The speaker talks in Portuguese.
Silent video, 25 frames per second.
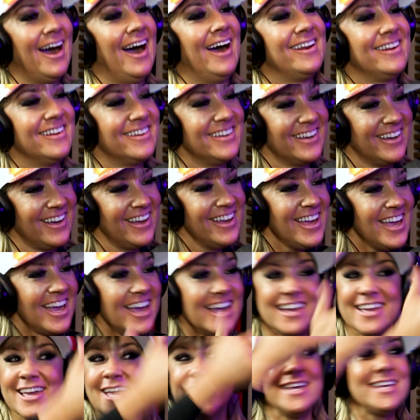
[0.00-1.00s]
cara.
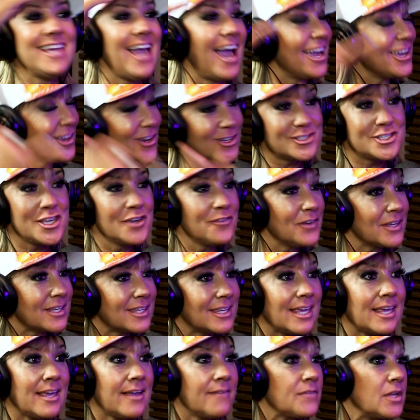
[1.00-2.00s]
E aí eu tive
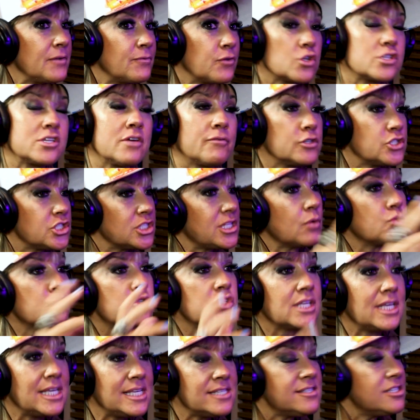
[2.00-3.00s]
que Ele falou assim: eu vou te dar
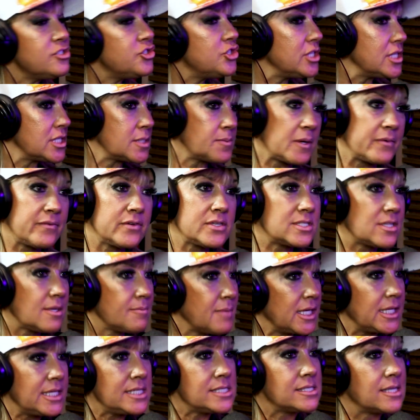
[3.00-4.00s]
uns 15 dias para você
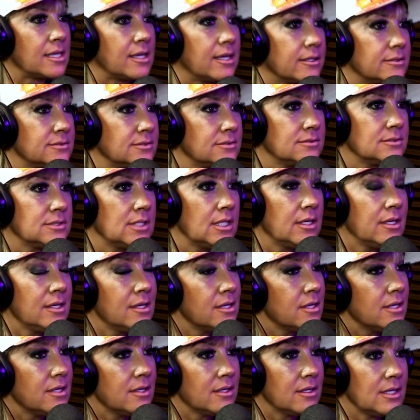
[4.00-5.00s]
emagrecer.
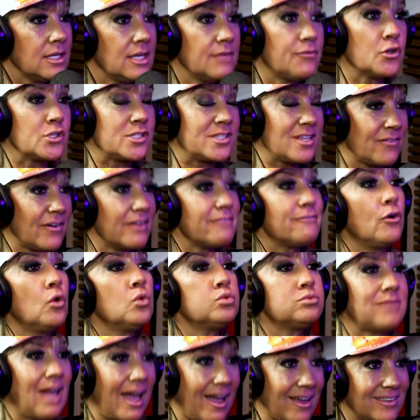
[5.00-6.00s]
E você vai
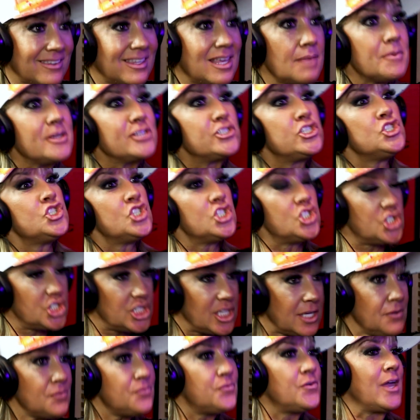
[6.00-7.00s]
voltar aqui pra gente
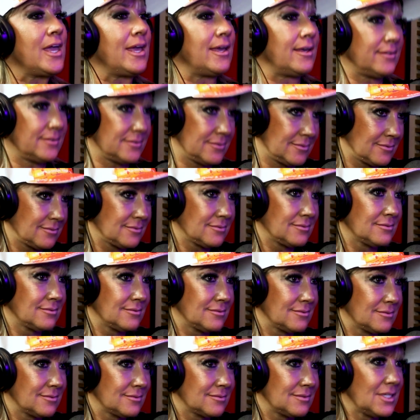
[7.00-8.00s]
te ver.
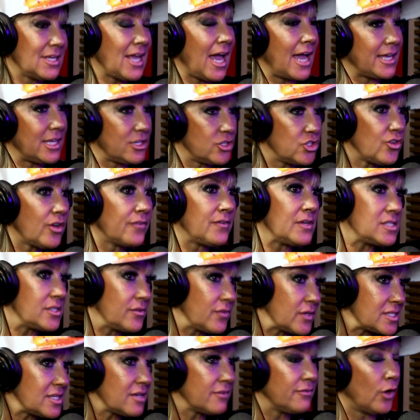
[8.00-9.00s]
E aí a gente vai ver se
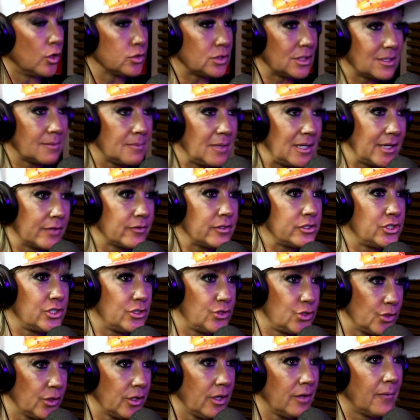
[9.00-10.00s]
você volta a trabalhar com a
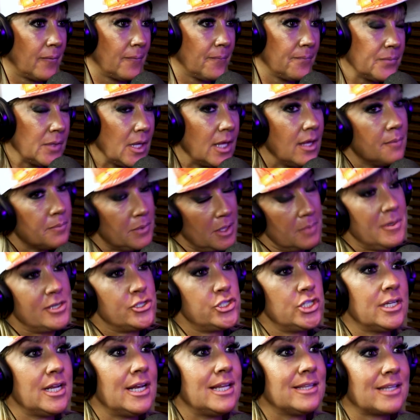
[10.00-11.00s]
gente ou não. não. Porque
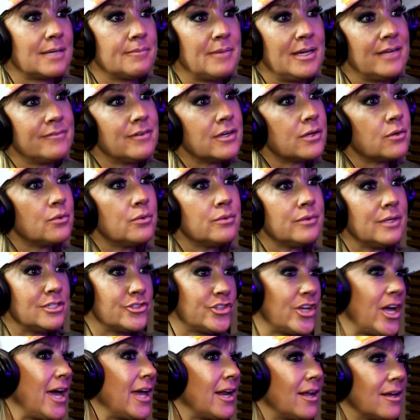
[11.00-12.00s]
imagina, ele trabalhava.
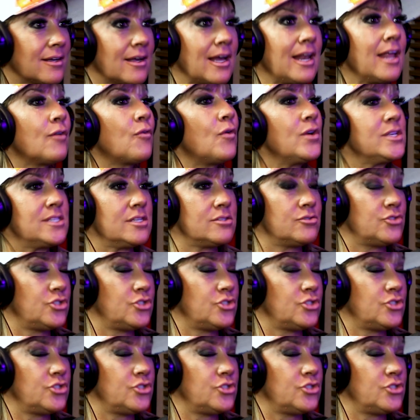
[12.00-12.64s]
Já era aquela coisa